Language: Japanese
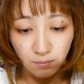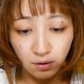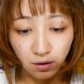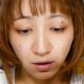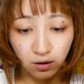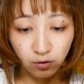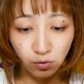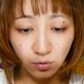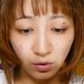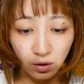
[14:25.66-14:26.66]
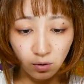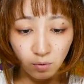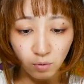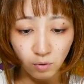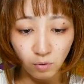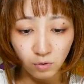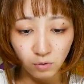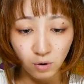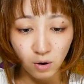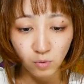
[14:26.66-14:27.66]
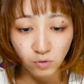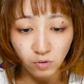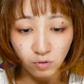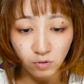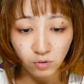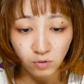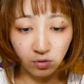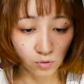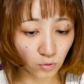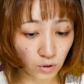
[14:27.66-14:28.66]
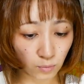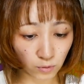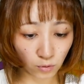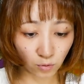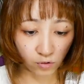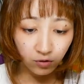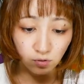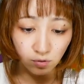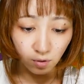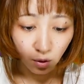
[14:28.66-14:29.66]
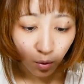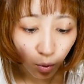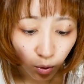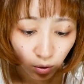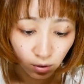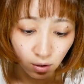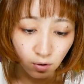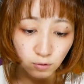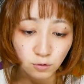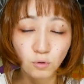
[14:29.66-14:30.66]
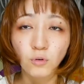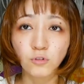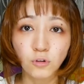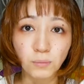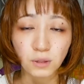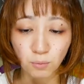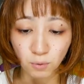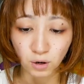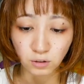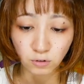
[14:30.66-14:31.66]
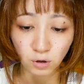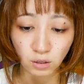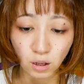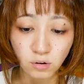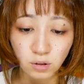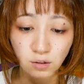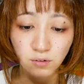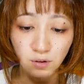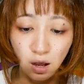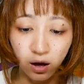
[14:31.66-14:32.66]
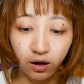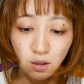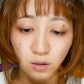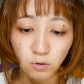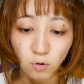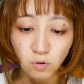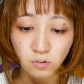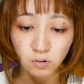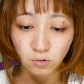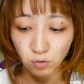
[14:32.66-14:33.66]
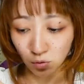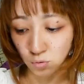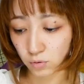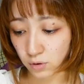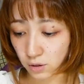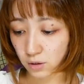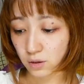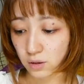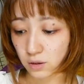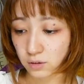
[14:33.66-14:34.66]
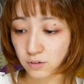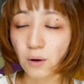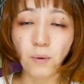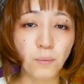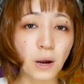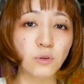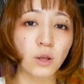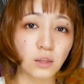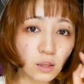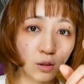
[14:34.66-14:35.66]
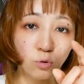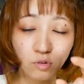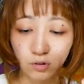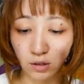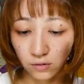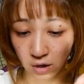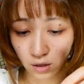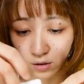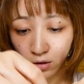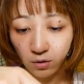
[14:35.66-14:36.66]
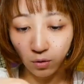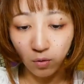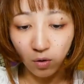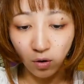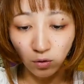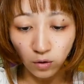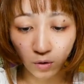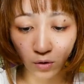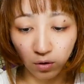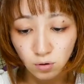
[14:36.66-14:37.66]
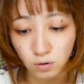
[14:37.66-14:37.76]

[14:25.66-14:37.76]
またねちょっとねヨークの格好をするのにもちょっと服装の準備というものが必要にはなるんですが当時のそのシャーマンファイトやってた当時ですねの頃の、